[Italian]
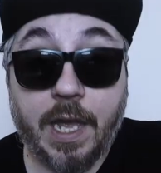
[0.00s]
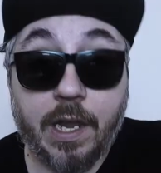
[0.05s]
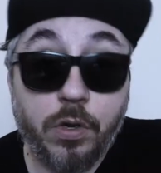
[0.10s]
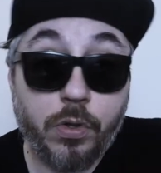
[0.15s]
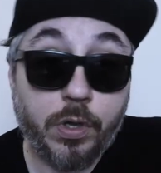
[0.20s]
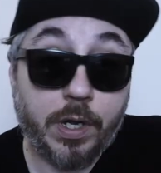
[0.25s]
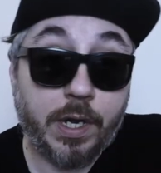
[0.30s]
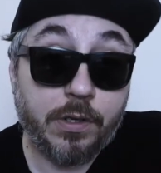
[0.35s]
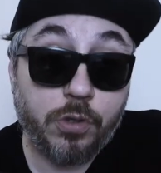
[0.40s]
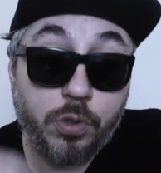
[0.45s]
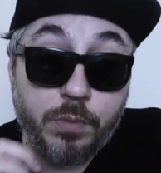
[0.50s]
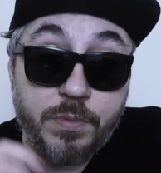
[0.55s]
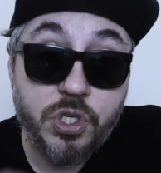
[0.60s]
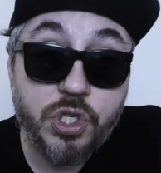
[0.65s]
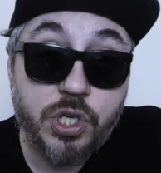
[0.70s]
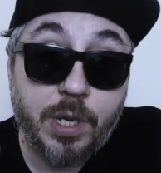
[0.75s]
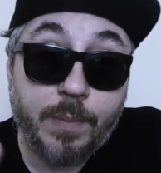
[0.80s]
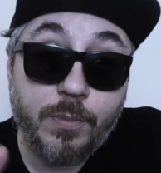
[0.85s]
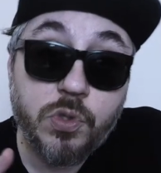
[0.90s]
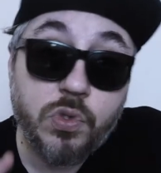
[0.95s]
Allora,
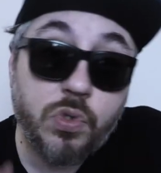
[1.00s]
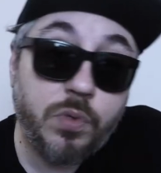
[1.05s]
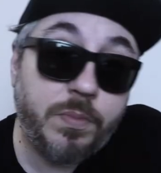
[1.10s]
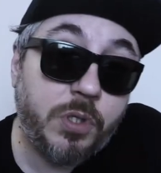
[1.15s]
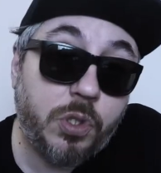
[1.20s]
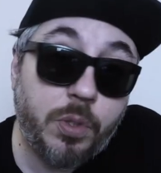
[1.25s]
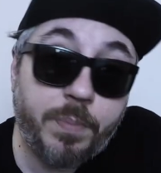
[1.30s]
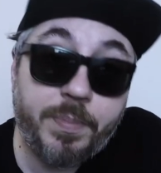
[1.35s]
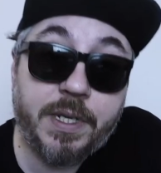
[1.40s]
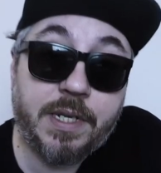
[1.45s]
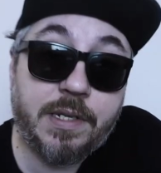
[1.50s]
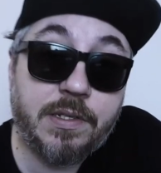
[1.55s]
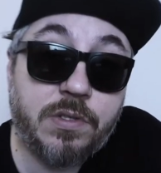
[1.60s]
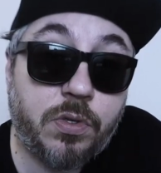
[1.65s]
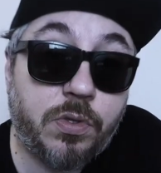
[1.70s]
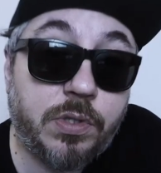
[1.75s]
cominciamo subito perché sono